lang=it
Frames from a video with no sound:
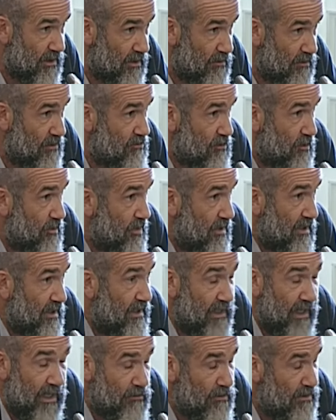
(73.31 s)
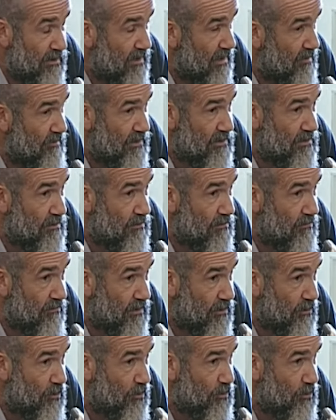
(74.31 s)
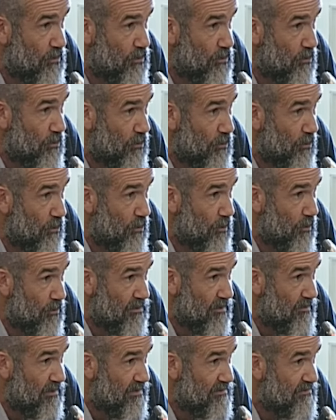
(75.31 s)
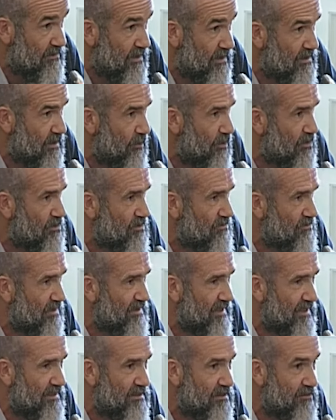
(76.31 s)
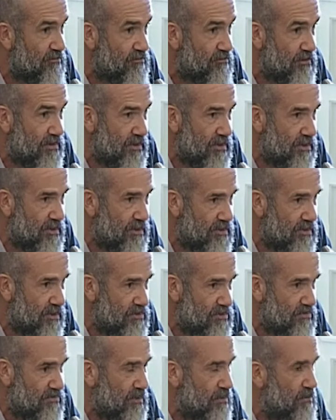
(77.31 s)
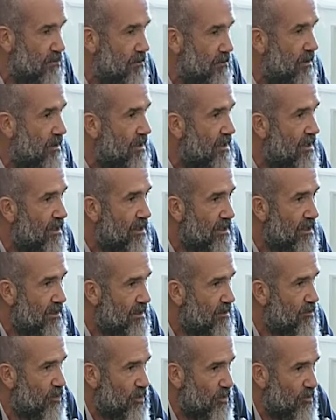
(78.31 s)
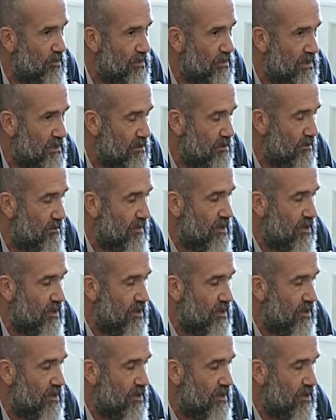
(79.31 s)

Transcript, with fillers: E questo perché le acque chiaramente non vengono più potabilizzate. Poi c'è stata la difterite, c'è stato il morbillo.